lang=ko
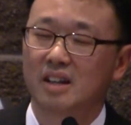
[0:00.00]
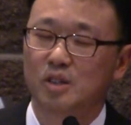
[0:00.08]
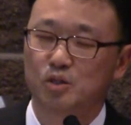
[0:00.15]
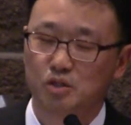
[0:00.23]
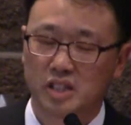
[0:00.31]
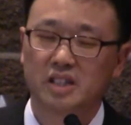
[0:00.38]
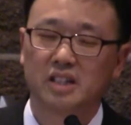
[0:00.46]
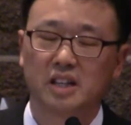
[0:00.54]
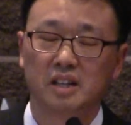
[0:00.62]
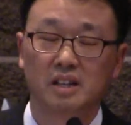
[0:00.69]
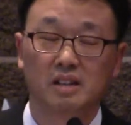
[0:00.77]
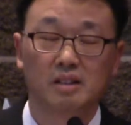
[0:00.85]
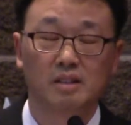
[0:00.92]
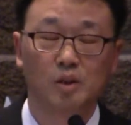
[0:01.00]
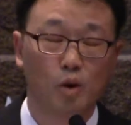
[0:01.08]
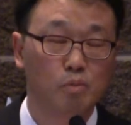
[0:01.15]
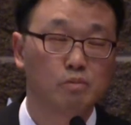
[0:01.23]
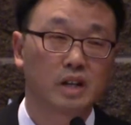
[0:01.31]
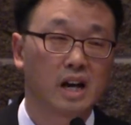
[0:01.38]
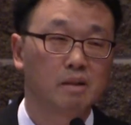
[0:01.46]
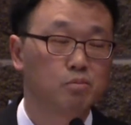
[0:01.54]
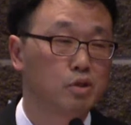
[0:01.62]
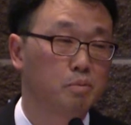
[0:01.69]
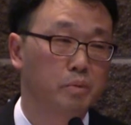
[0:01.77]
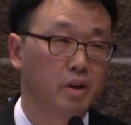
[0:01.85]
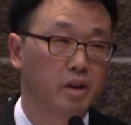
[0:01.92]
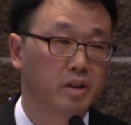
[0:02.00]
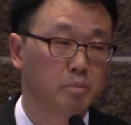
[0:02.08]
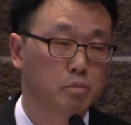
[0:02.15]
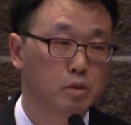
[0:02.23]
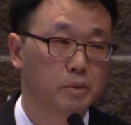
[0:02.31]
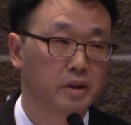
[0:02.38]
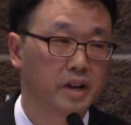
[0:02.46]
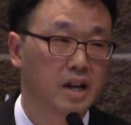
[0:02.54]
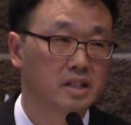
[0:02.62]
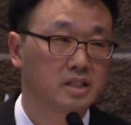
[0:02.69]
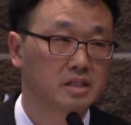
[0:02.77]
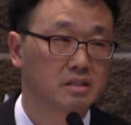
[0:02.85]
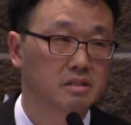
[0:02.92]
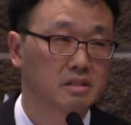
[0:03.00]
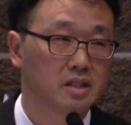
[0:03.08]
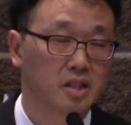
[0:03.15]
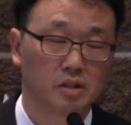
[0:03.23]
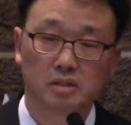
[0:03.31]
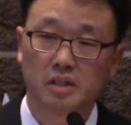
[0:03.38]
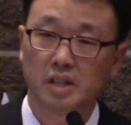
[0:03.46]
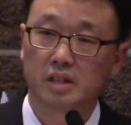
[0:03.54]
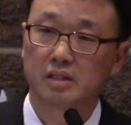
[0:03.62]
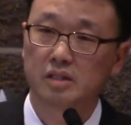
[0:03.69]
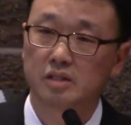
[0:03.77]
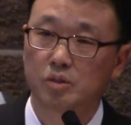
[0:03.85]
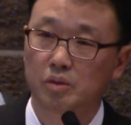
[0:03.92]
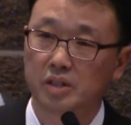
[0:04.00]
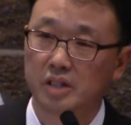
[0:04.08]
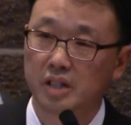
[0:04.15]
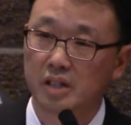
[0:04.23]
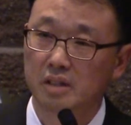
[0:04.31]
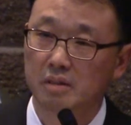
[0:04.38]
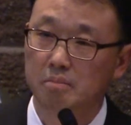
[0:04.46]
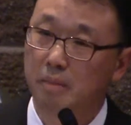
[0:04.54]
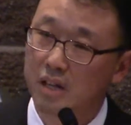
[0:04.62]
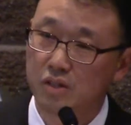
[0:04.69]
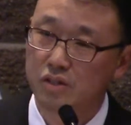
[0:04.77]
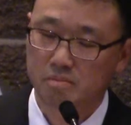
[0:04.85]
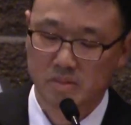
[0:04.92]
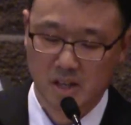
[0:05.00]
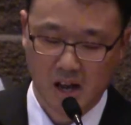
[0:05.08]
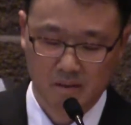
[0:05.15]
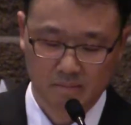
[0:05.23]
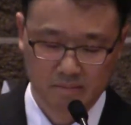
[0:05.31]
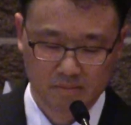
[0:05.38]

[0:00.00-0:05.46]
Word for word: 주시니 너무나 불편, 불편해하시는 현대 그리스도인들이 많습니다.